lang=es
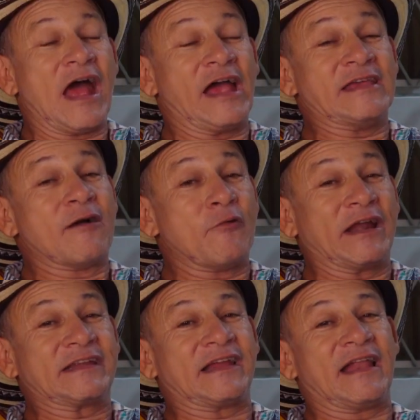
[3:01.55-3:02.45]
Allá
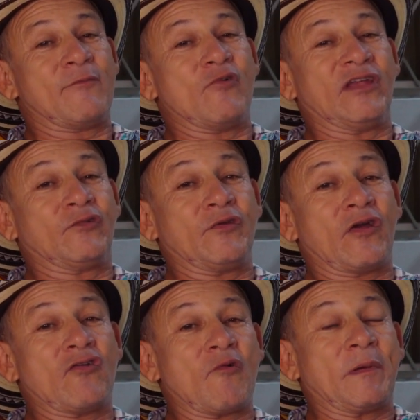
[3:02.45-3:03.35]
afuera está la mujer
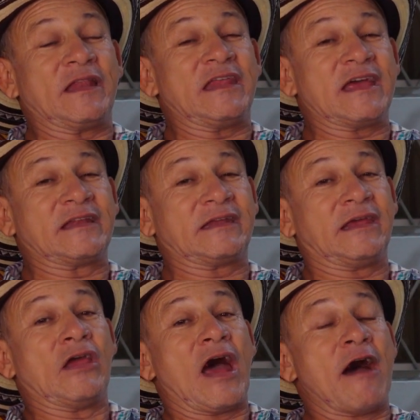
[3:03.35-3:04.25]
suya, yo
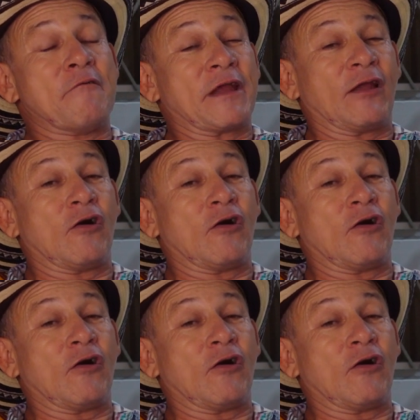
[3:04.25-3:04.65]
pendiente, abre el